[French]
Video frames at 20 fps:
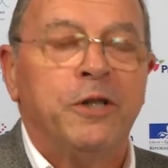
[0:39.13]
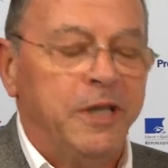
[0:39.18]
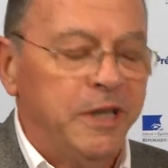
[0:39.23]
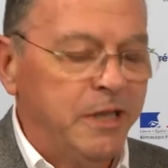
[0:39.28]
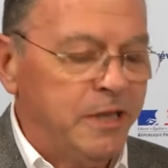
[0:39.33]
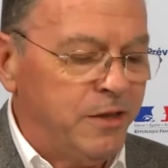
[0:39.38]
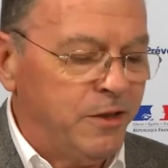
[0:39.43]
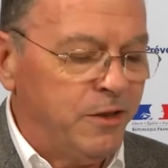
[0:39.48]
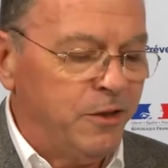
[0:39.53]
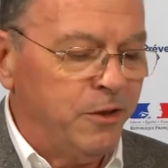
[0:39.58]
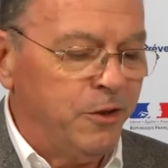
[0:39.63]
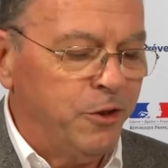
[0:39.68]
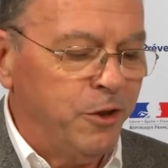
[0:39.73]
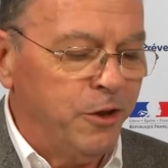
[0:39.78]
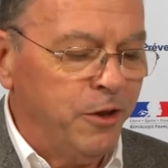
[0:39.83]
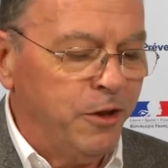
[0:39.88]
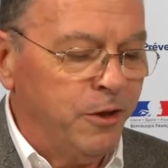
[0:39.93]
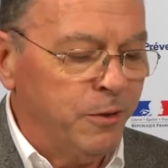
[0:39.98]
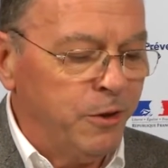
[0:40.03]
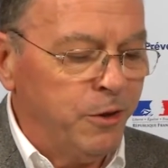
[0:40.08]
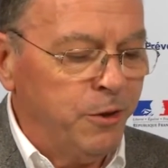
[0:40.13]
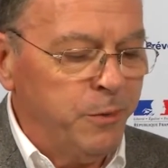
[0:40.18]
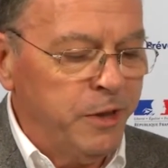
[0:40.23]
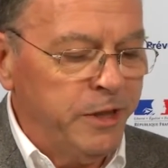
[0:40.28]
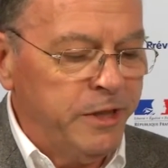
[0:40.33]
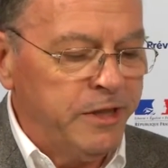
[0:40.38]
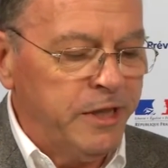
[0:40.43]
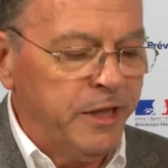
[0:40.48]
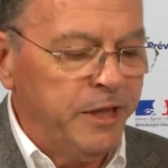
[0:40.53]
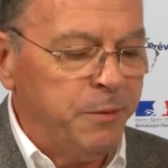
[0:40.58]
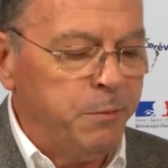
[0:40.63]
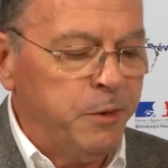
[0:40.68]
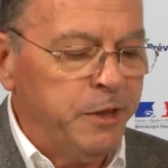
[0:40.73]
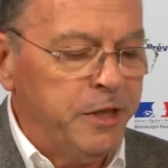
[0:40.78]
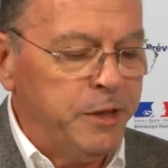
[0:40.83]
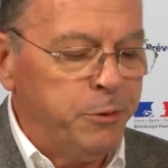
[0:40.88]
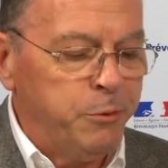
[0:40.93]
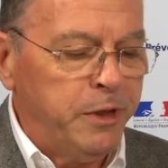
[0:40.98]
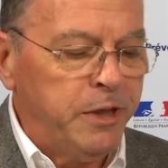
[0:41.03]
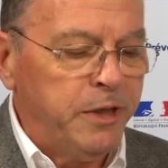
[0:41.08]
Est de
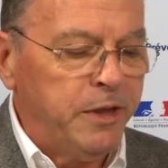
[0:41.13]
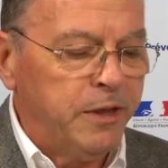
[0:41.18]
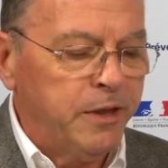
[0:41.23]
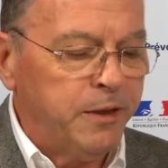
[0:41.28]
2017-2018.